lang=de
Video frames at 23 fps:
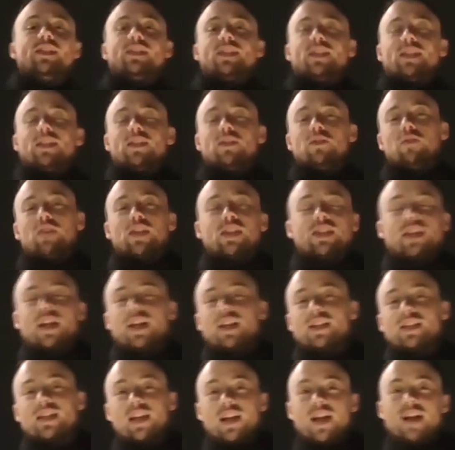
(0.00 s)
sie sind und was sie
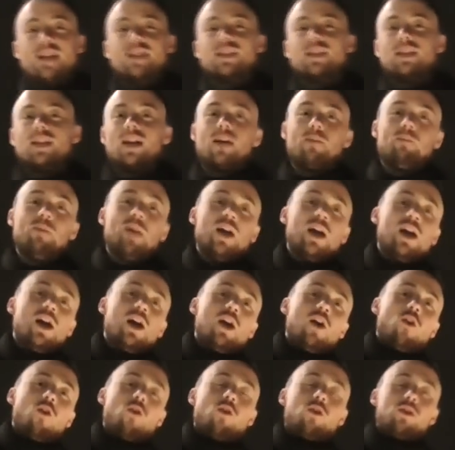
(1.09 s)
alles geleistet haben.
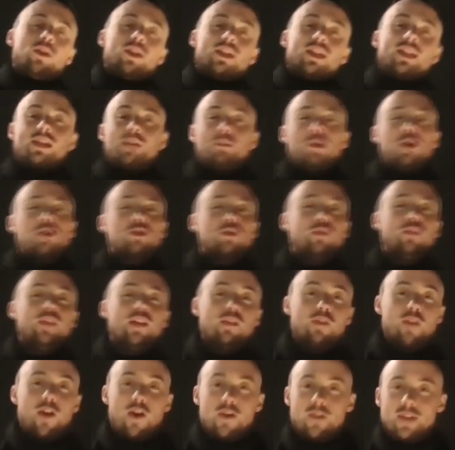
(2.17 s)
Und das haben mir auch schon
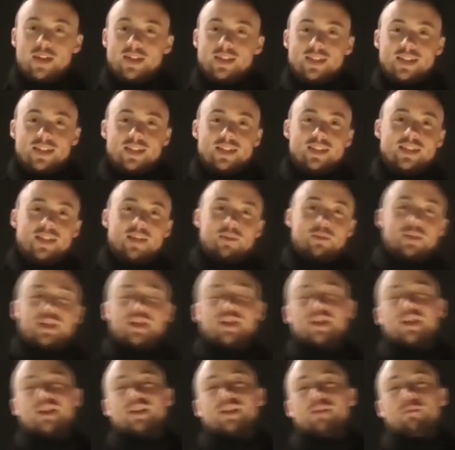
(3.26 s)
viele Frauen erzählt, die haben
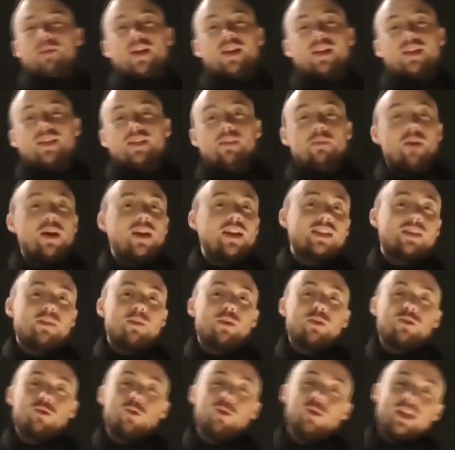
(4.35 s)
gesagt, ach, die Männer, die machen das
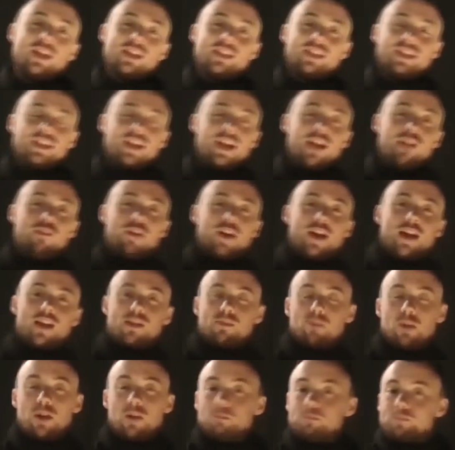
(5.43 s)
immer so, dass sie einfach
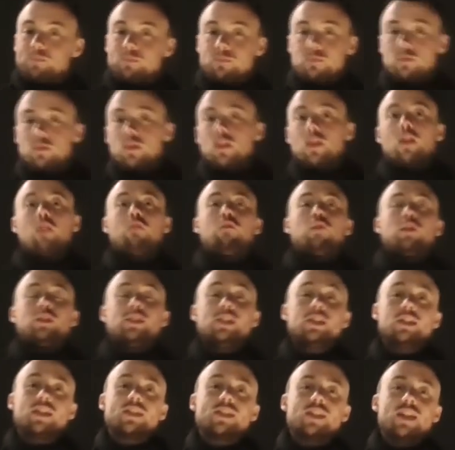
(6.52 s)
erstmal von
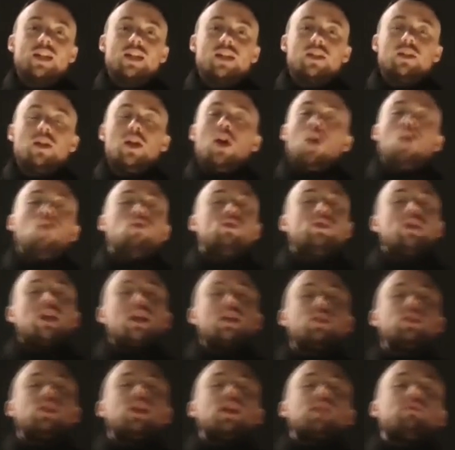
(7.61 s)
sich erzählen und sie
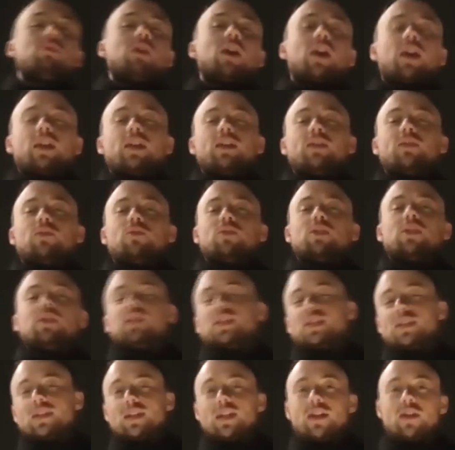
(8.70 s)
lassen sie erstmal reden und sie
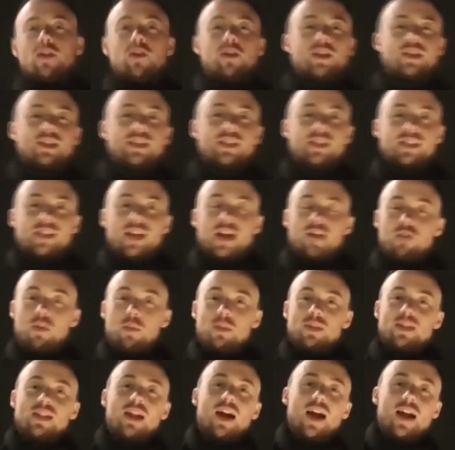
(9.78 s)
wissen genau, dass sie sie einfach
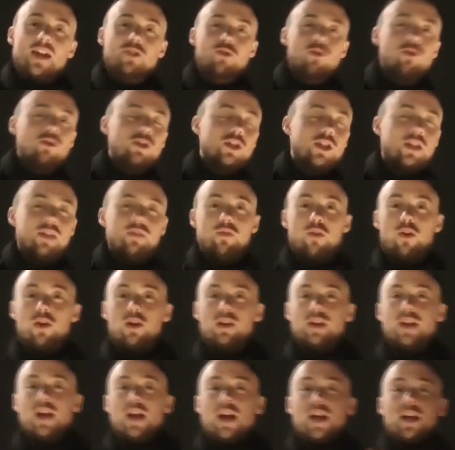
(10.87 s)
ein bisschen Eindruck schinden wollen.